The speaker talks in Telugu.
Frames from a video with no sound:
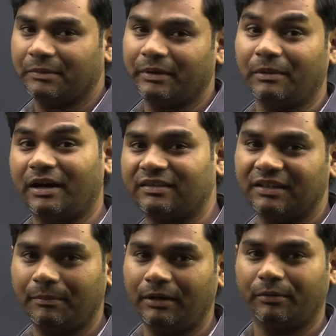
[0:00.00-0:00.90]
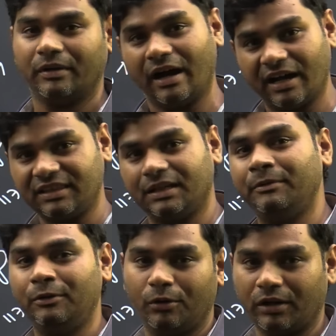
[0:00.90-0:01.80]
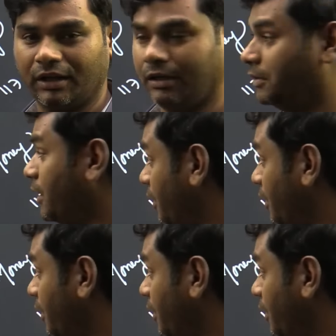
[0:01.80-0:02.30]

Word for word: కూడా మనం ఆర్థిక బిల్లు ఉన్నాం ఆర్థిక బిల్లులో రకాలు